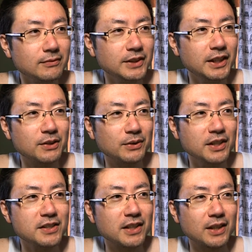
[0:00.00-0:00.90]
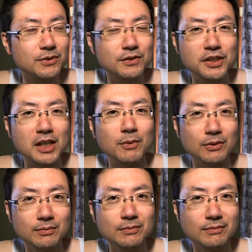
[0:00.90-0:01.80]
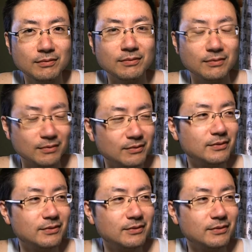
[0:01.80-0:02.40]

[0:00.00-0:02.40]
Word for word: じゃないとテニスなんか普通にしないもん